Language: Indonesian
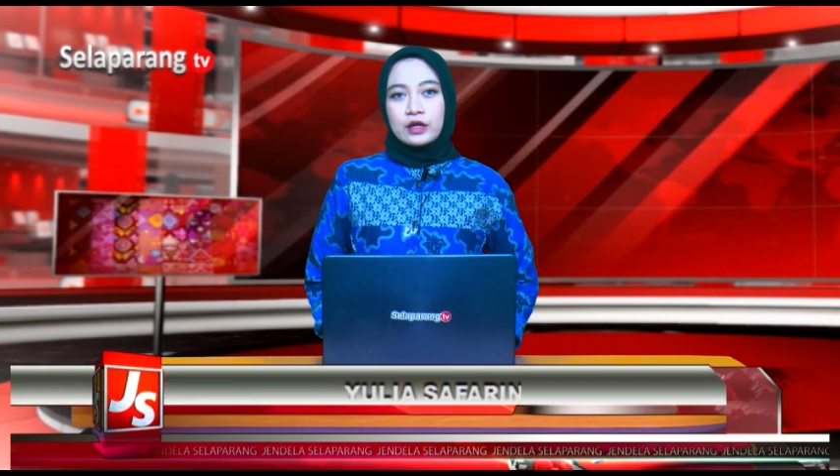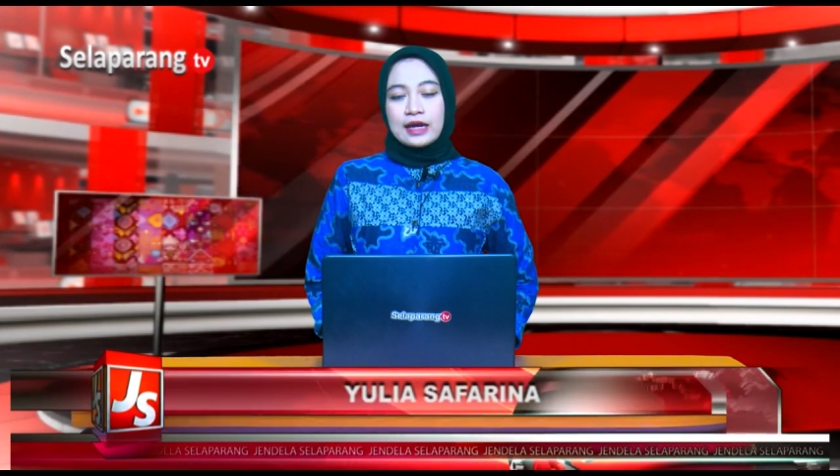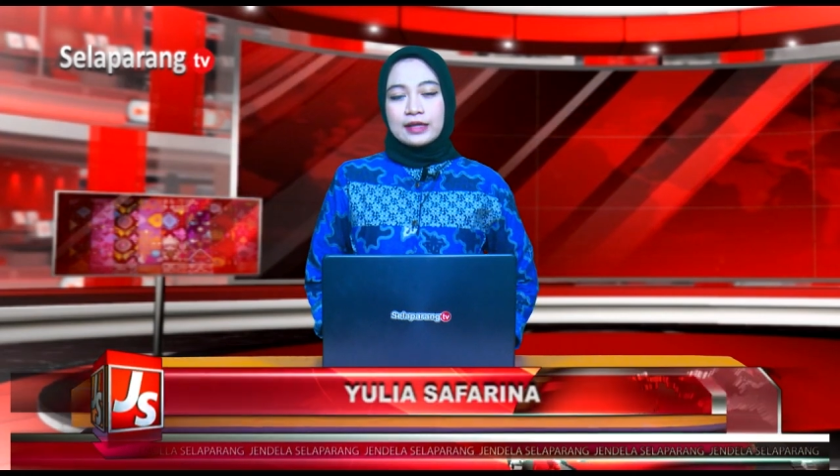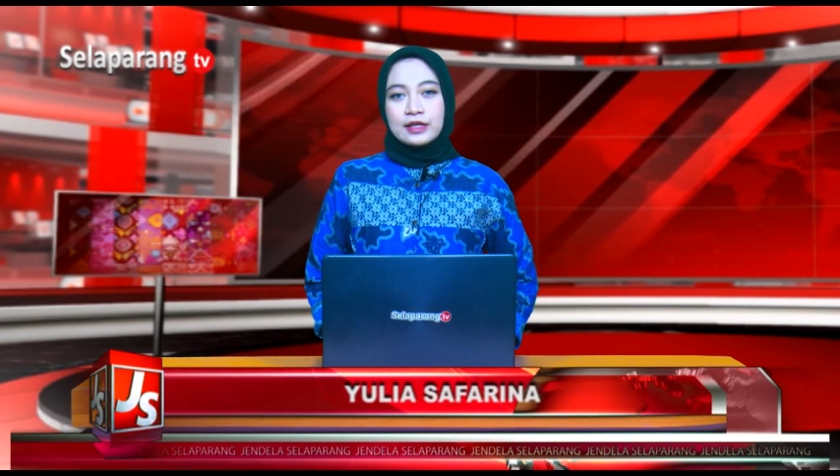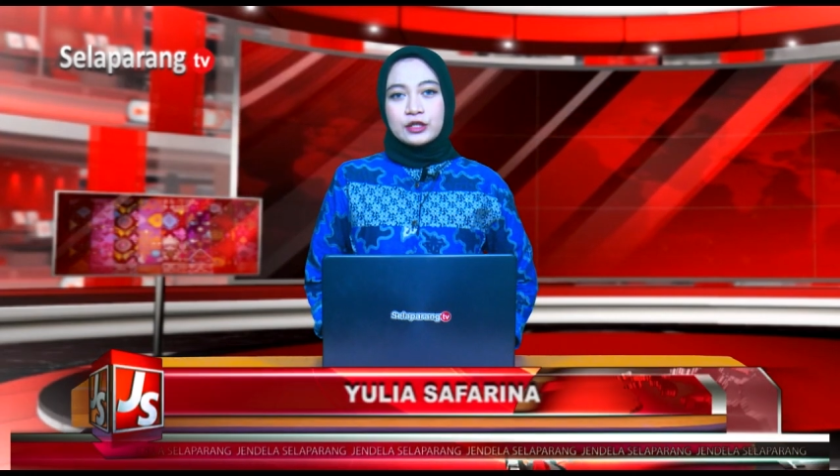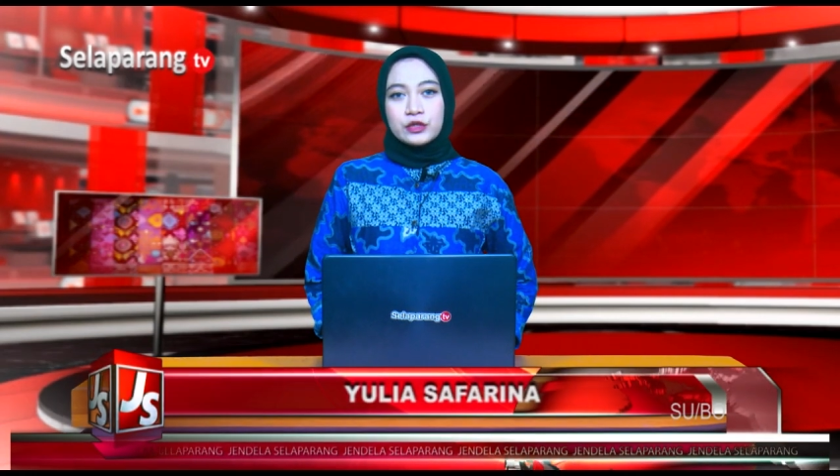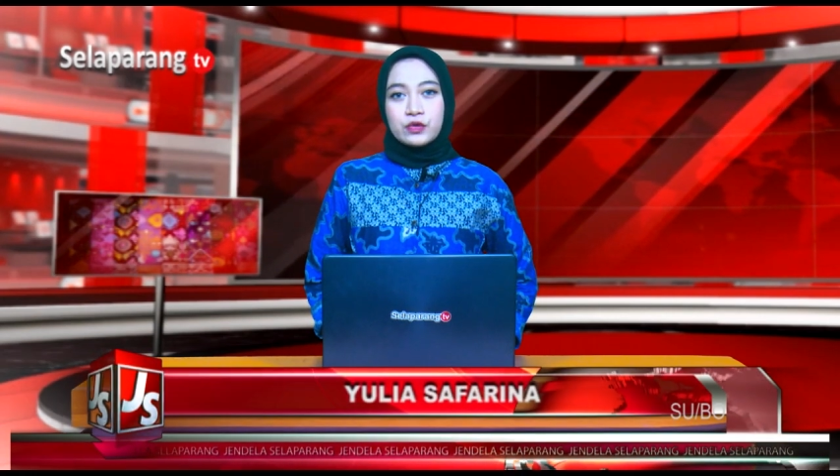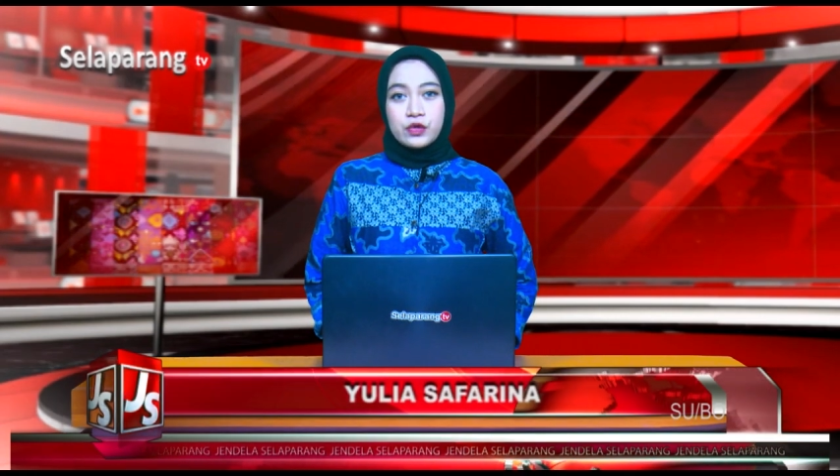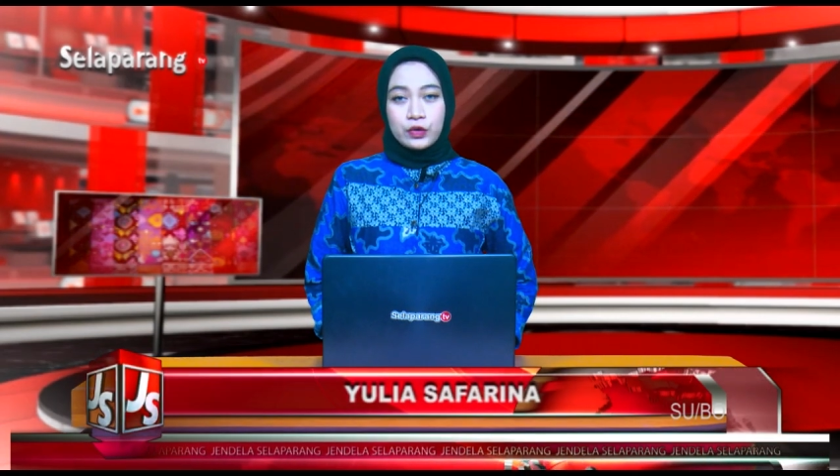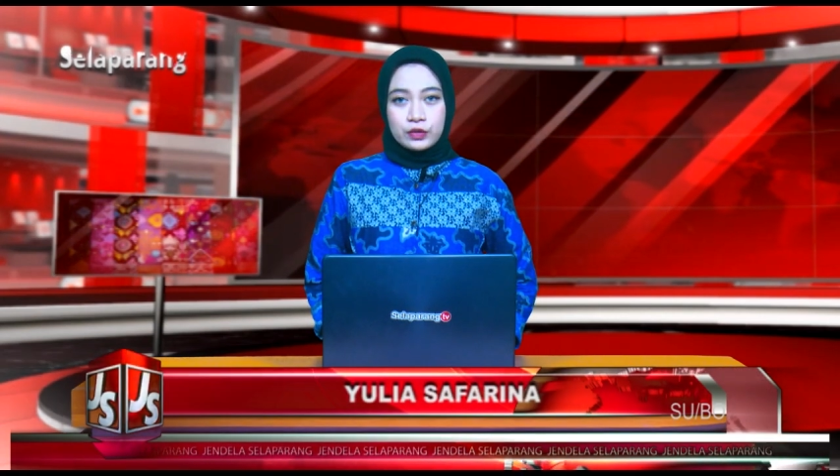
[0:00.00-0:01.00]
Raden
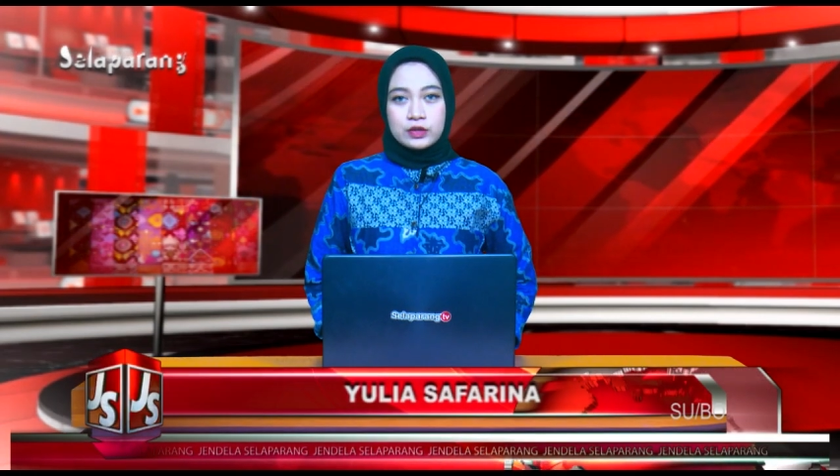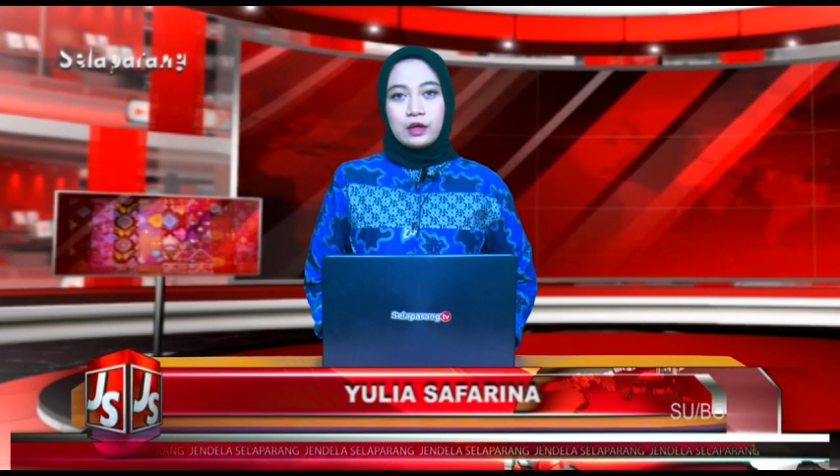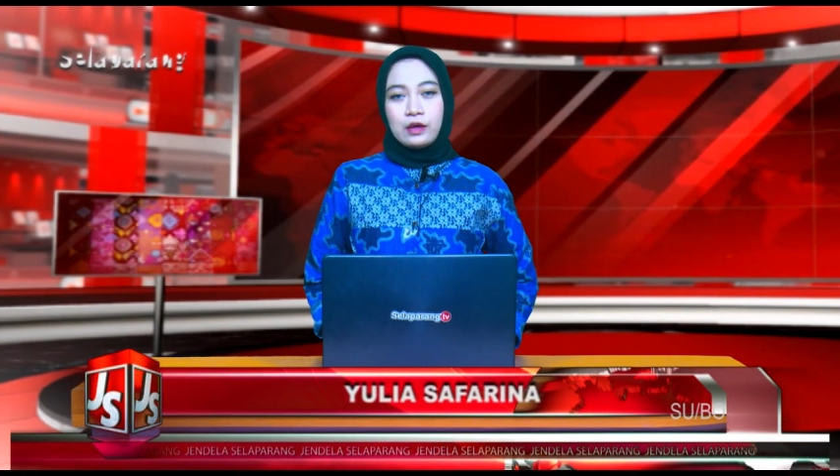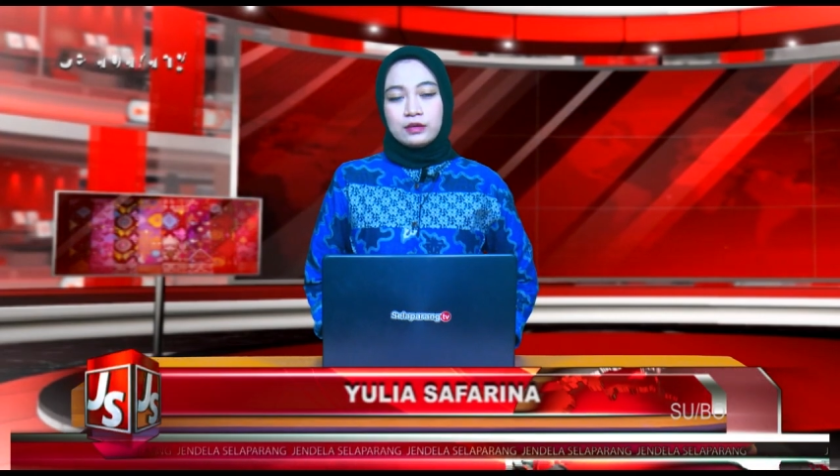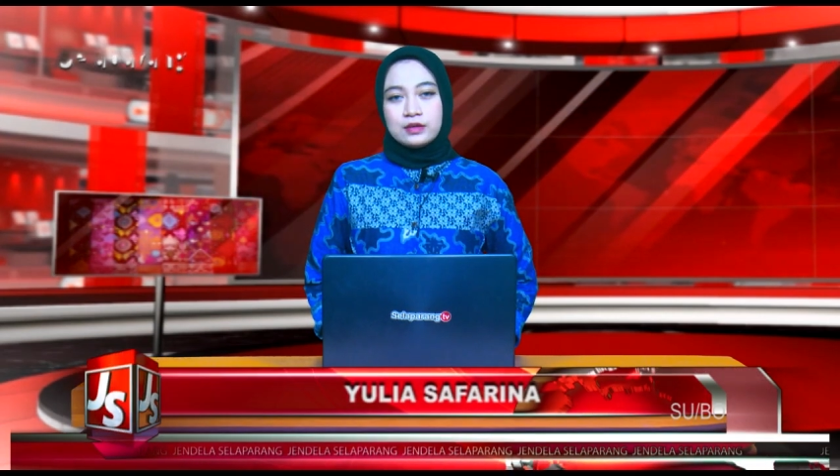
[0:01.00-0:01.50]
Sujono Selong